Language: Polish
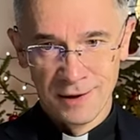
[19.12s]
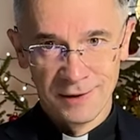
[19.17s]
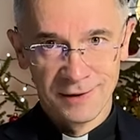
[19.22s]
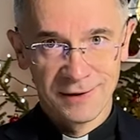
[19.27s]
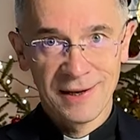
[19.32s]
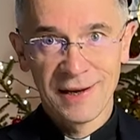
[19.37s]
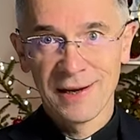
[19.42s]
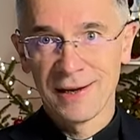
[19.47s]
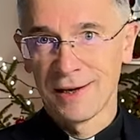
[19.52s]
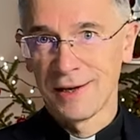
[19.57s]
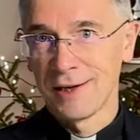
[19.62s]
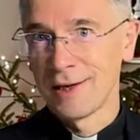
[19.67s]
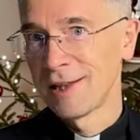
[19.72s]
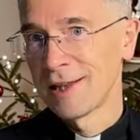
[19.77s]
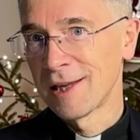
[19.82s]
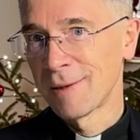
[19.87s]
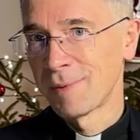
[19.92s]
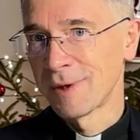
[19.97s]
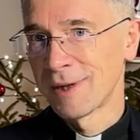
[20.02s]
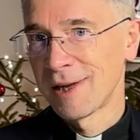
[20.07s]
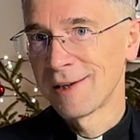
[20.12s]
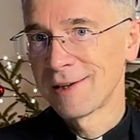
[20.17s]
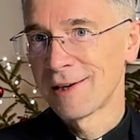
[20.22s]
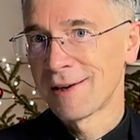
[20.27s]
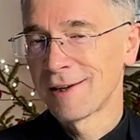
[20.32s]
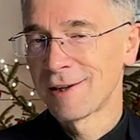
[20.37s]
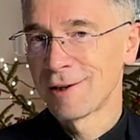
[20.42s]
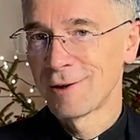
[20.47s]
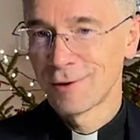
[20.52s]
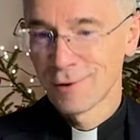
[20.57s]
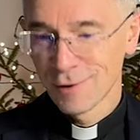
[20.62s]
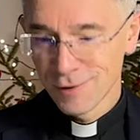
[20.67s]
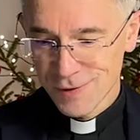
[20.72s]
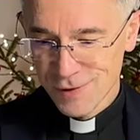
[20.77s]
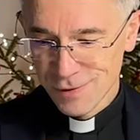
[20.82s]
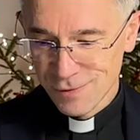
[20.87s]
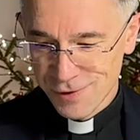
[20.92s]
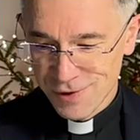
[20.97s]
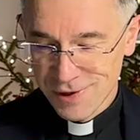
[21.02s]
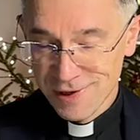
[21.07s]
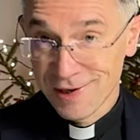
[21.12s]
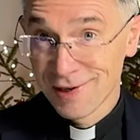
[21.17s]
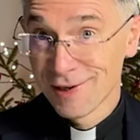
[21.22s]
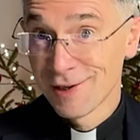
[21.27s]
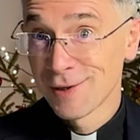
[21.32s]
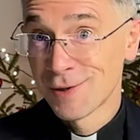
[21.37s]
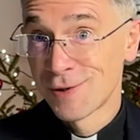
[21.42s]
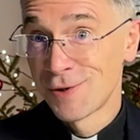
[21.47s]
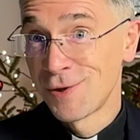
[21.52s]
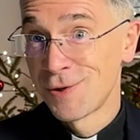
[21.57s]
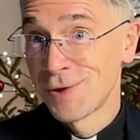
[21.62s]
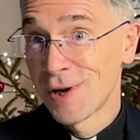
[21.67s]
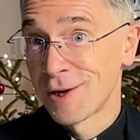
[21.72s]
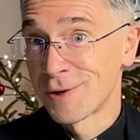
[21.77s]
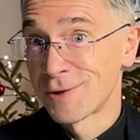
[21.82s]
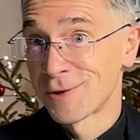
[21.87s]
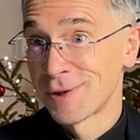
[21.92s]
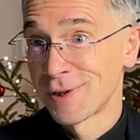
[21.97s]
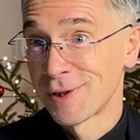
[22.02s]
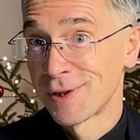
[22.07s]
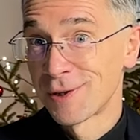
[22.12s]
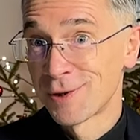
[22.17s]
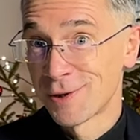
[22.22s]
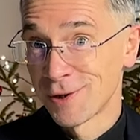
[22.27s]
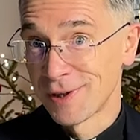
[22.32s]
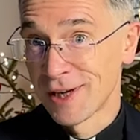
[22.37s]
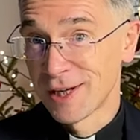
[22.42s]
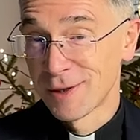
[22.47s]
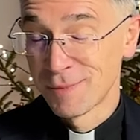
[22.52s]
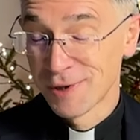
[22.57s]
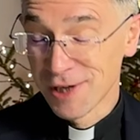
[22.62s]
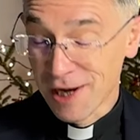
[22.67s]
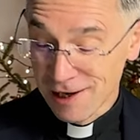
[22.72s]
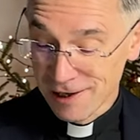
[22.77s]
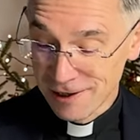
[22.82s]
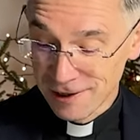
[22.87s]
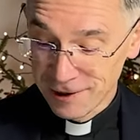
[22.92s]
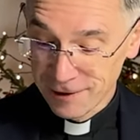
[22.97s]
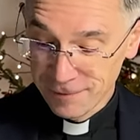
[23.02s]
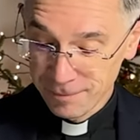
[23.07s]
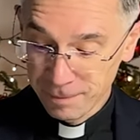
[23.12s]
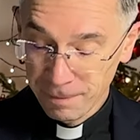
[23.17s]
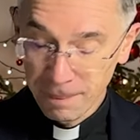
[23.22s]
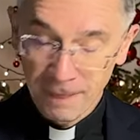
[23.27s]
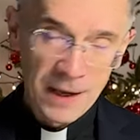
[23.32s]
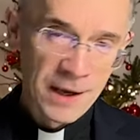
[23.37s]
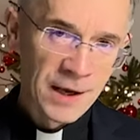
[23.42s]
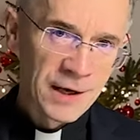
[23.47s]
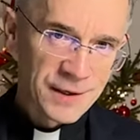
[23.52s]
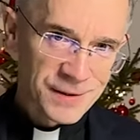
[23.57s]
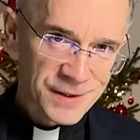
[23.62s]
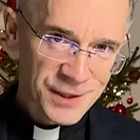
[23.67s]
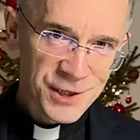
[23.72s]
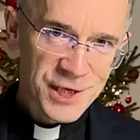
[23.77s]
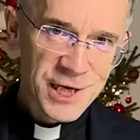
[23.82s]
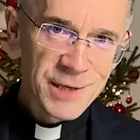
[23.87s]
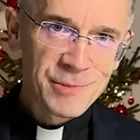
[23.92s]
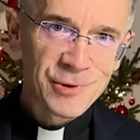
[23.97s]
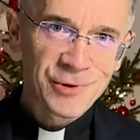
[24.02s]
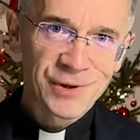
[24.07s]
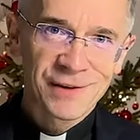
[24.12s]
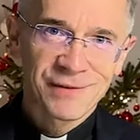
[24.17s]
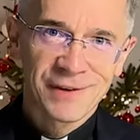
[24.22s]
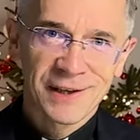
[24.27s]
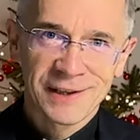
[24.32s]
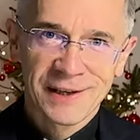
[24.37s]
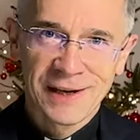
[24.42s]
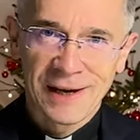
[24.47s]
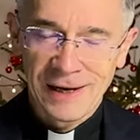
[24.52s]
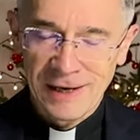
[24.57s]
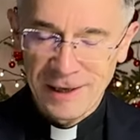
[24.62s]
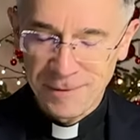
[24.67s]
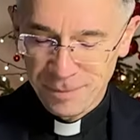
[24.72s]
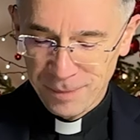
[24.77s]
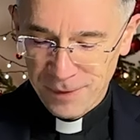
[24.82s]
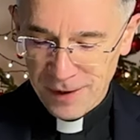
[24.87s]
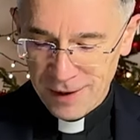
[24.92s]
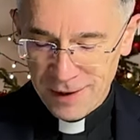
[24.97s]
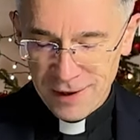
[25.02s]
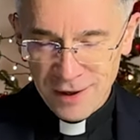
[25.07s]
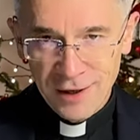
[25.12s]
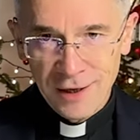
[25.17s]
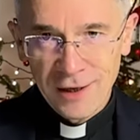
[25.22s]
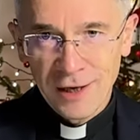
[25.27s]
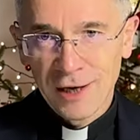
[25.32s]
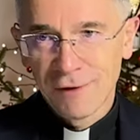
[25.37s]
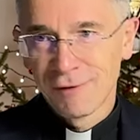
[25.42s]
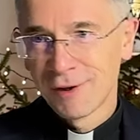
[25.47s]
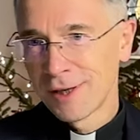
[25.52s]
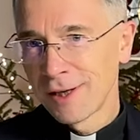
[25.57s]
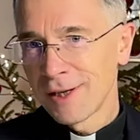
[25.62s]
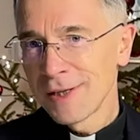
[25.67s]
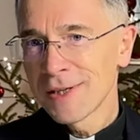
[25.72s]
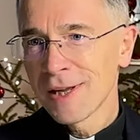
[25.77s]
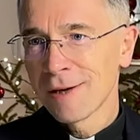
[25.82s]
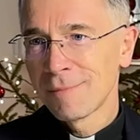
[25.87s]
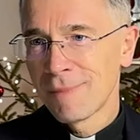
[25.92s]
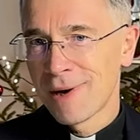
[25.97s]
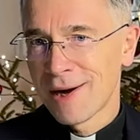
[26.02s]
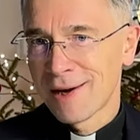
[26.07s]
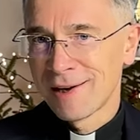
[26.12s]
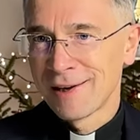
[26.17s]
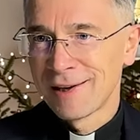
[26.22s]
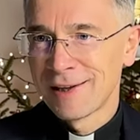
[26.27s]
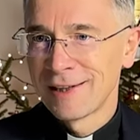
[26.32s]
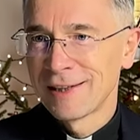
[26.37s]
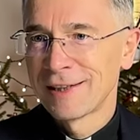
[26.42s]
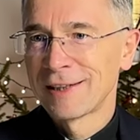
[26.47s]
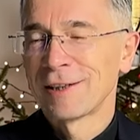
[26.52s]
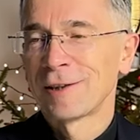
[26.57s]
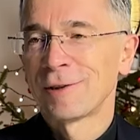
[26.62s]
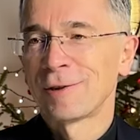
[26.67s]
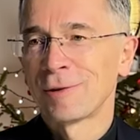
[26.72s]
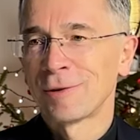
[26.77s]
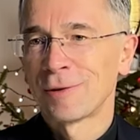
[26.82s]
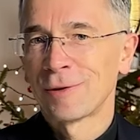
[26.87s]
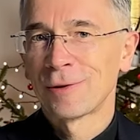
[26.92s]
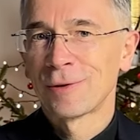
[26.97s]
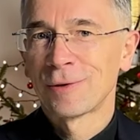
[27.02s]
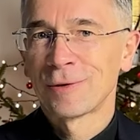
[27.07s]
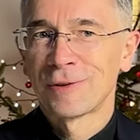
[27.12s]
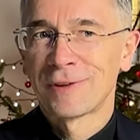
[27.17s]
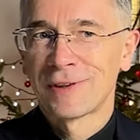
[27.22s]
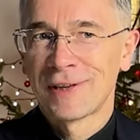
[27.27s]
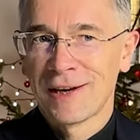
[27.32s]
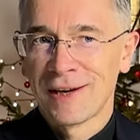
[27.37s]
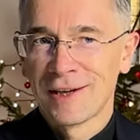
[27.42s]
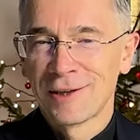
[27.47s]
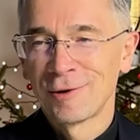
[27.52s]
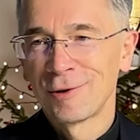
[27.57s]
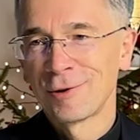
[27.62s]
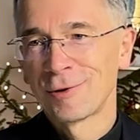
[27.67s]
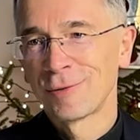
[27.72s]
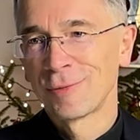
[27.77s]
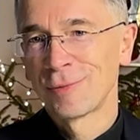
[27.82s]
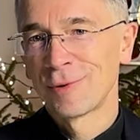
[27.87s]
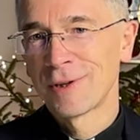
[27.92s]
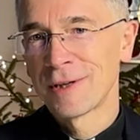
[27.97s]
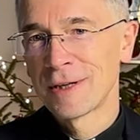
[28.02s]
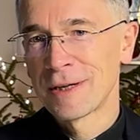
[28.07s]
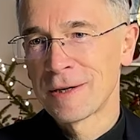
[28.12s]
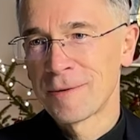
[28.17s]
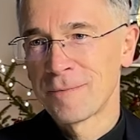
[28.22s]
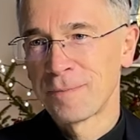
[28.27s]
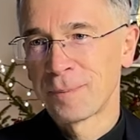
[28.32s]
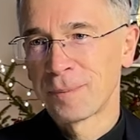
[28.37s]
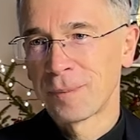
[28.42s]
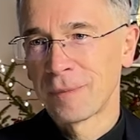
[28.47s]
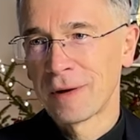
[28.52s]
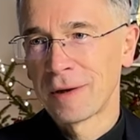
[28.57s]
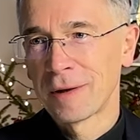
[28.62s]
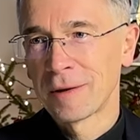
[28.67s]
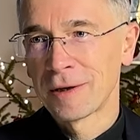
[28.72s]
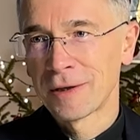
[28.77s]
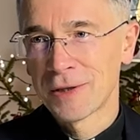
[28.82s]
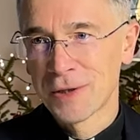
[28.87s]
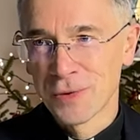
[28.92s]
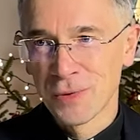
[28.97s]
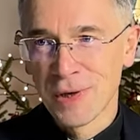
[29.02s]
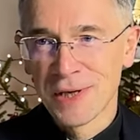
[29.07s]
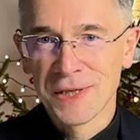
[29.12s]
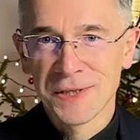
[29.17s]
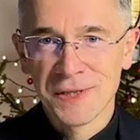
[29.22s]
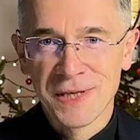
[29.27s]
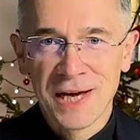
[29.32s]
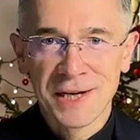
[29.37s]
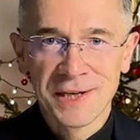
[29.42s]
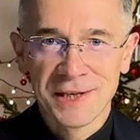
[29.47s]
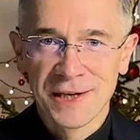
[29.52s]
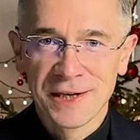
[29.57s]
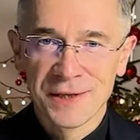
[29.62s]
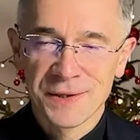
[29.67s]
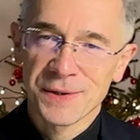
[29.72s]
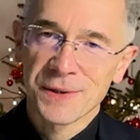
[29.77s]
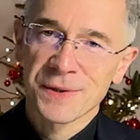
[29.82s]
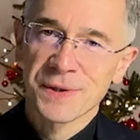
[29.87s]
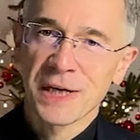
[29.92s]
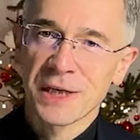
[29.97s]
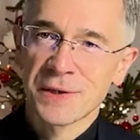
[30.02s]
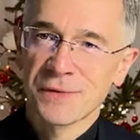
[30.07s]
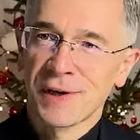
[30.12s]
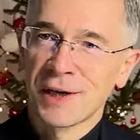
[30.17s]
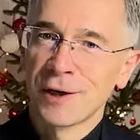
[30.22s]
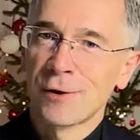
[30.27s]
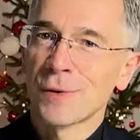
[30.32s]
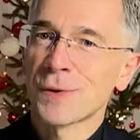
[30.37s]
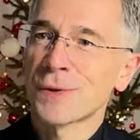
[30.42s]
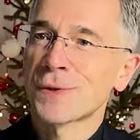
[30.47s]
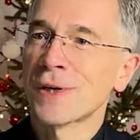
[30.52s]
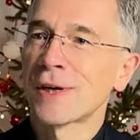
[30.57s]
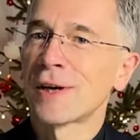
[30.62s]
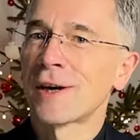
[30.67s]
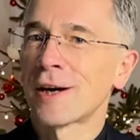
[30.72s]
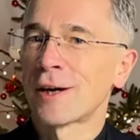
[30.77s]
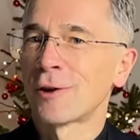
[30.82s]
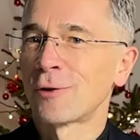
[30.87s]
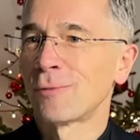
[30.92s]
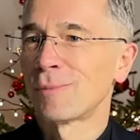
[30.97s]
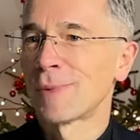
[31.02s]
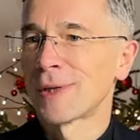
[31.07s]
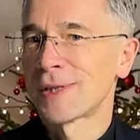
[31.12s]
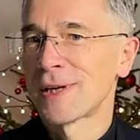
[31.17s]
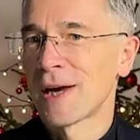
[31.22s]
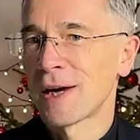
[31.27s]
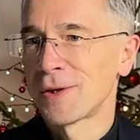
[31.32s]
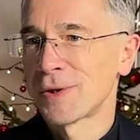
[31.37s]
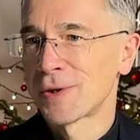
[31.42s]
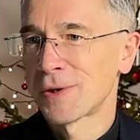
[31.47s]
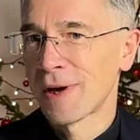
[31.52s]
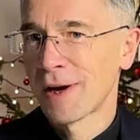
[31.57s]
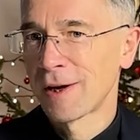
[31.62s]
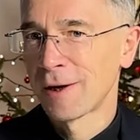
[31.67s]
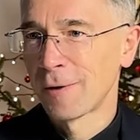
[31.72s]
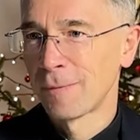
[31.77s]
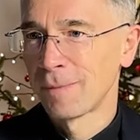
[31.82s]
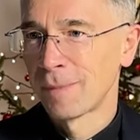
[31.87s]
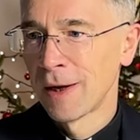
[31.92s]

Te i inne pytania rodzą się z dzisiejszych czytań mszalnych. Zacznijmy od Ewangelii. Ewangelista Marek to ten, który znany jest z tak zwanego sekretu mesjańskiego.